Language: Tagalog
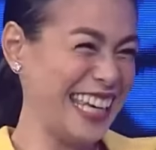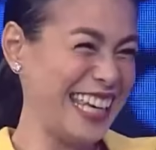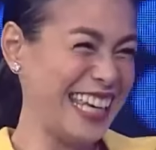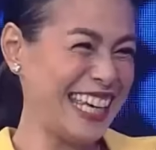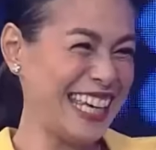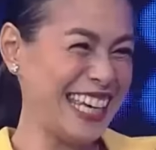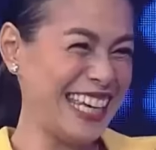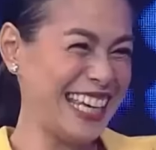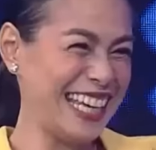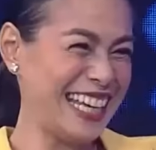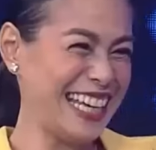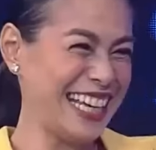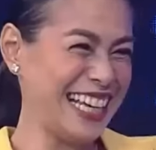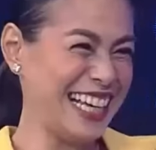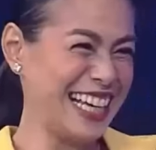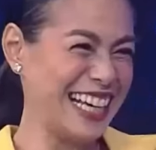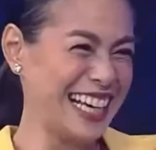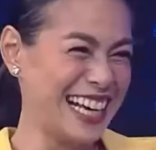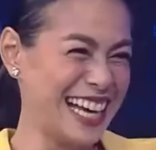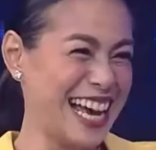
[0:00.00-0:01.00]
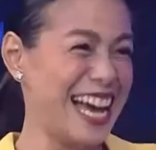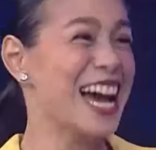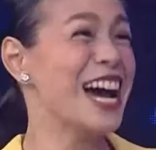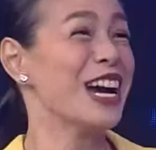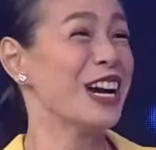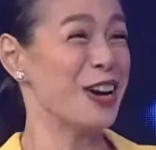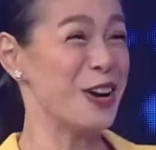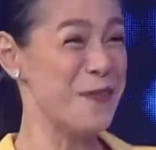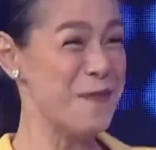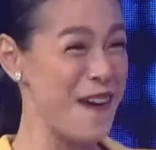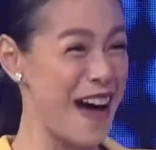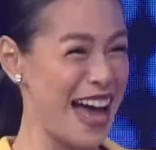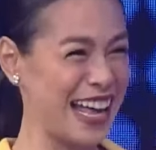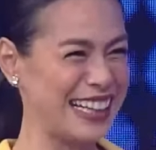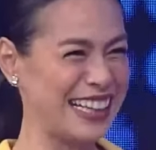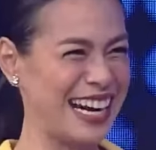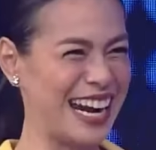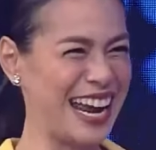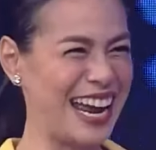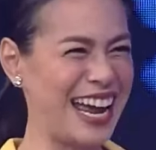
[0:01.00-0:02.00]
Kumare.
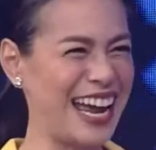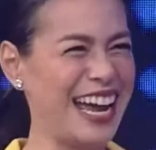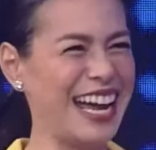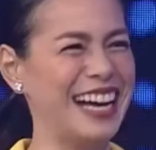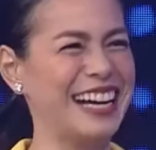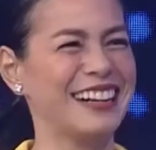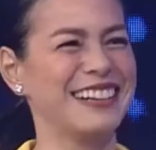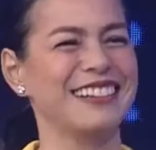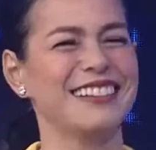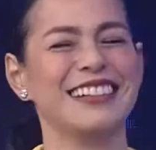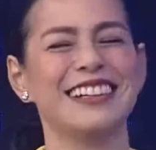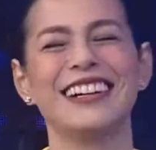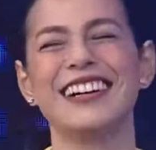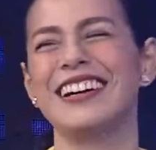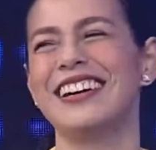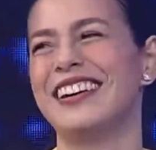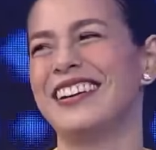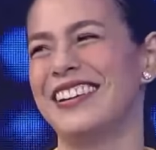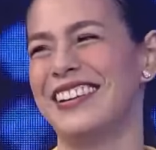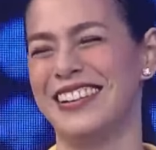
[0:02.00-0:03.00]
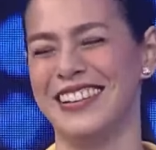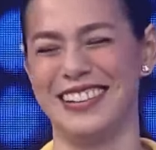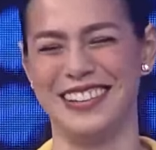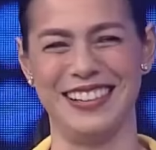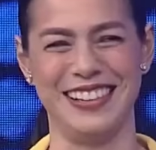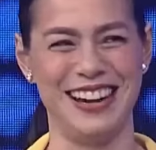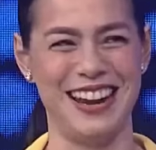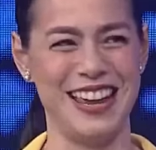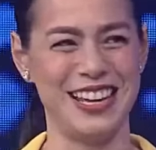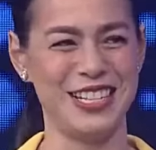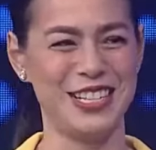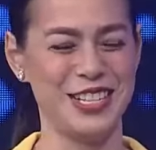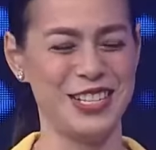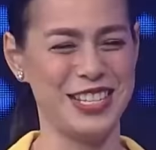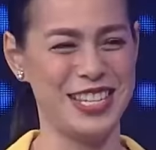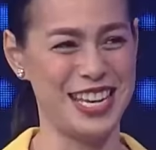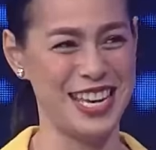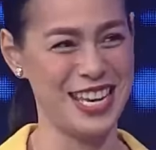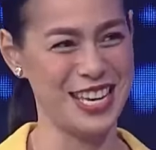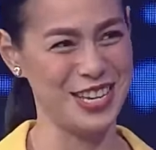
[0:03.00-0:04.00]
Kumare. Nice to see you. Oh, nice to see